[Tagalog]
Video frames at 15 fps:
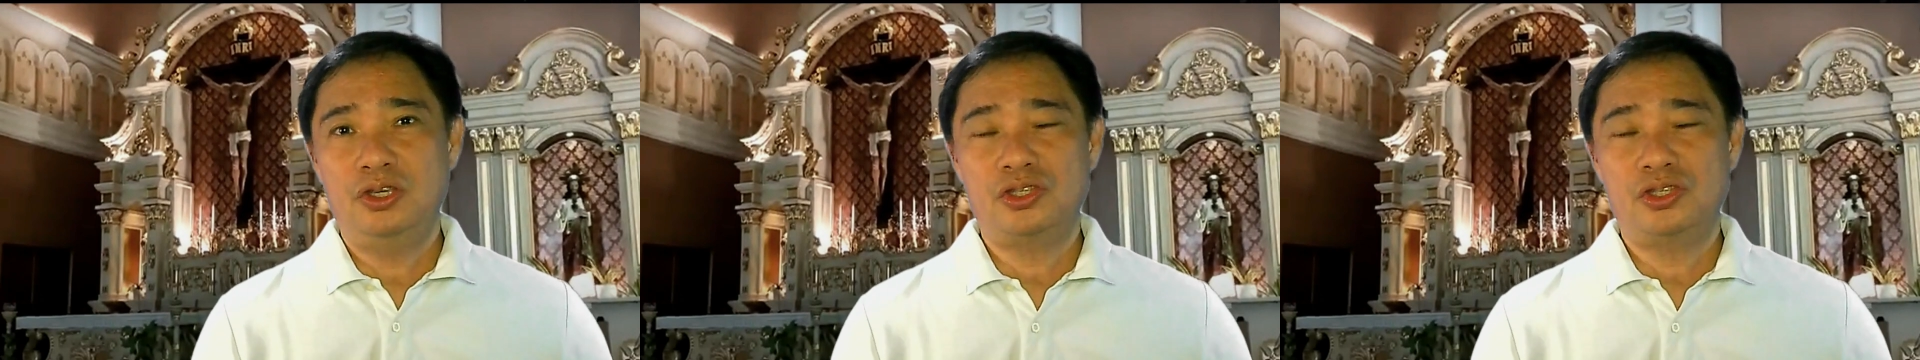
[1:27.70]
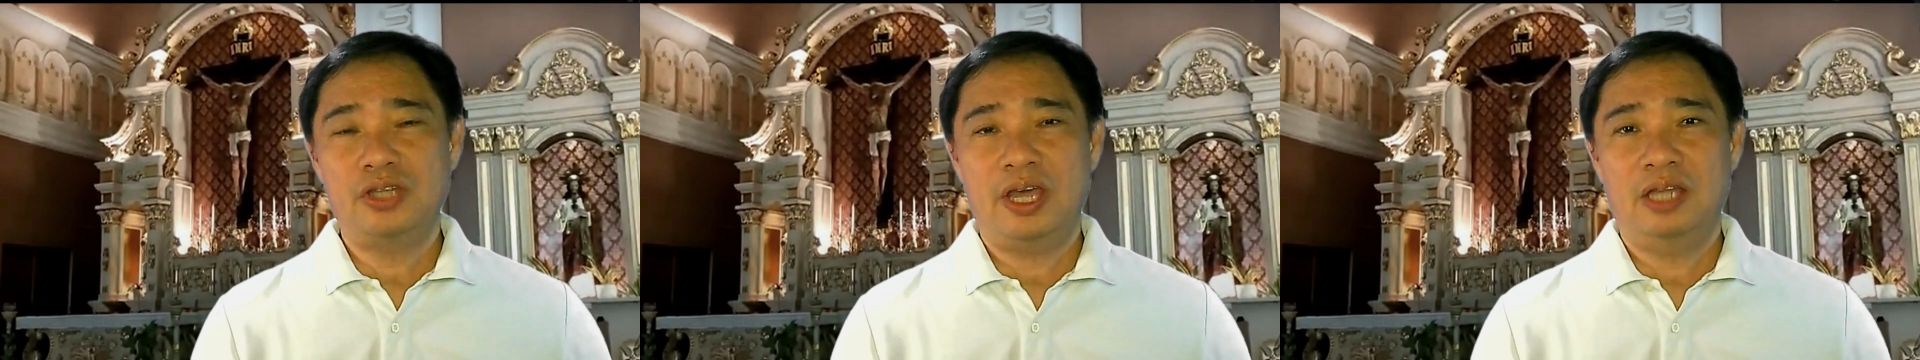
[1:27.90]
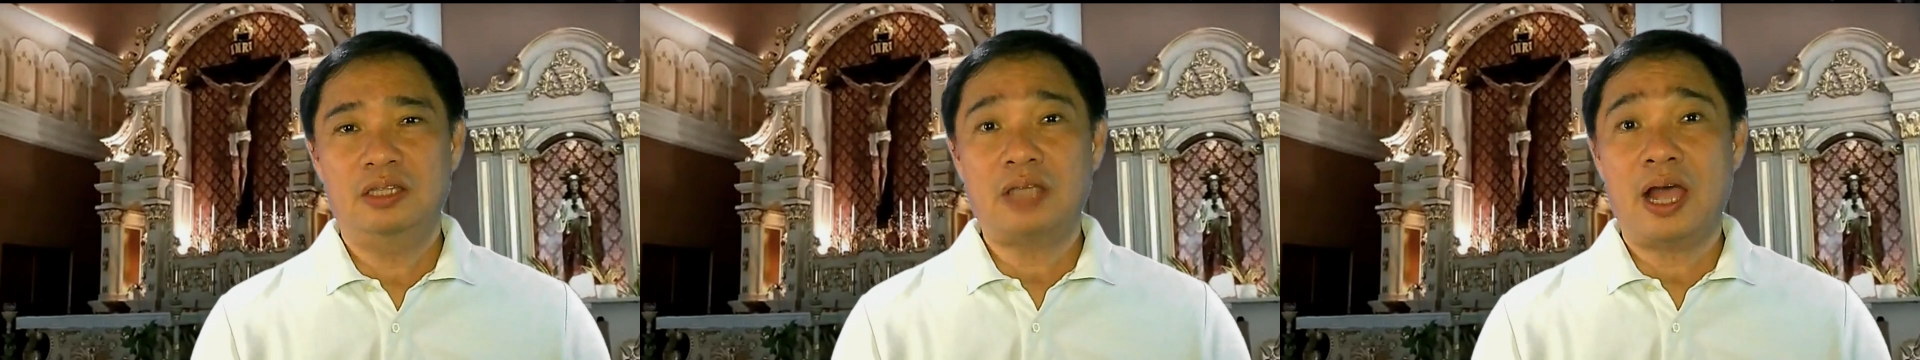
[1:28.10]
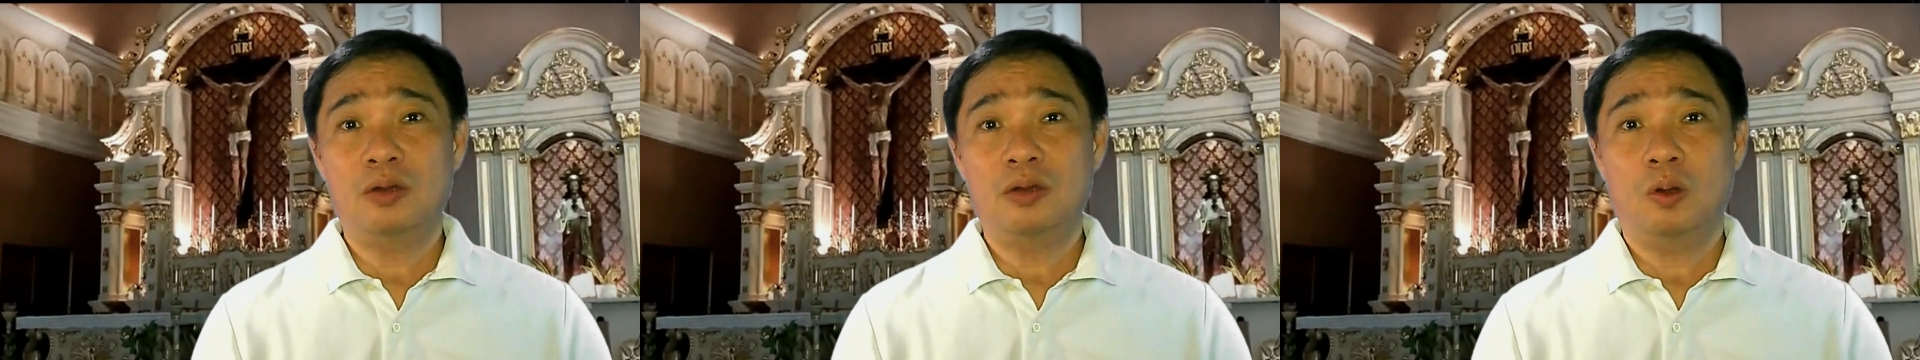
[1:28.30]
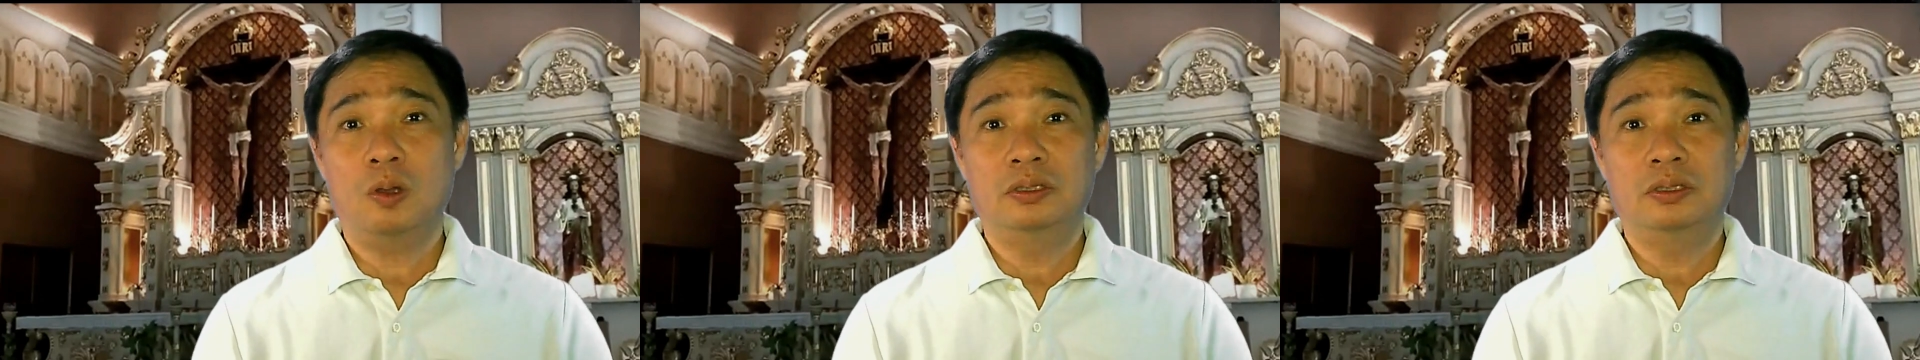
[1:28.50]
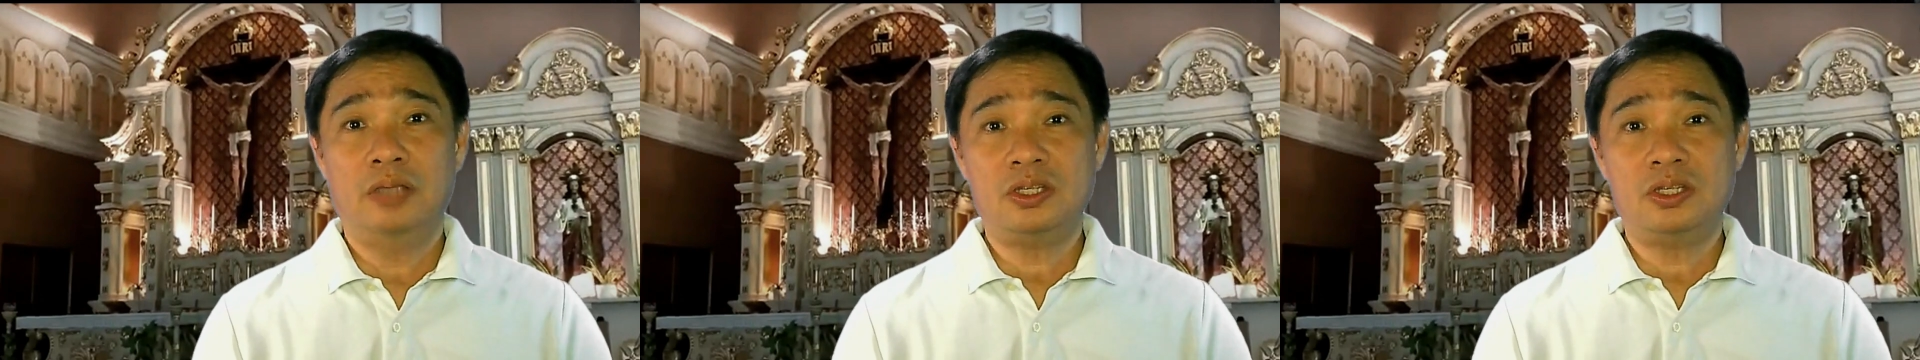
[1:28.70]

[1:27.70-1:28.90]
finish the entire Old